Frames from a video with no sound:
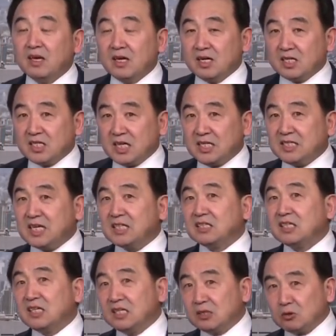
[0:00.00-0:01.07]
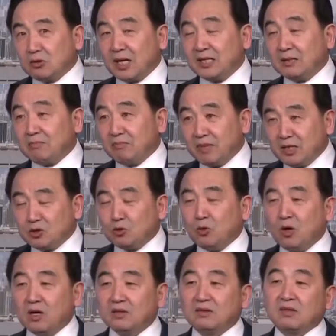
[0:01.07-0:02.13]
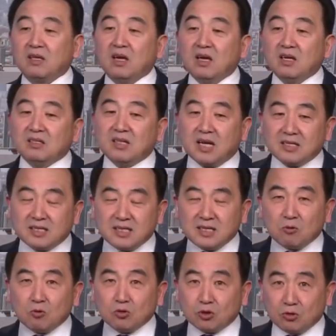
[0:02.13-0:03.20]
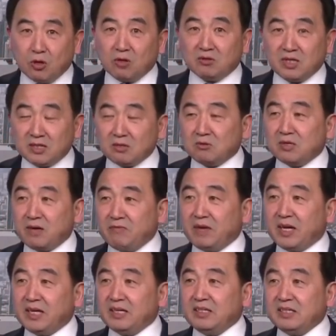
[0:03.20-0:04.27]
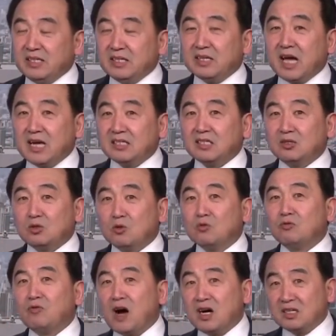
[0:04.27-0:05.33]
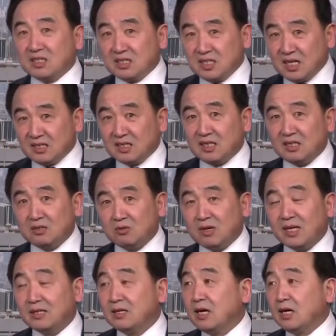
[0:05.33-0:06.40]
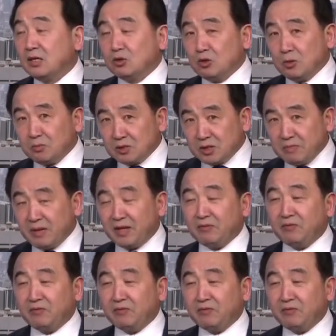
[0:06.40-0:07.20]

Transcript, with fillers: 谁先提出来的没说，但几乎所有人都认为应该是中方先提出来的，绝不是美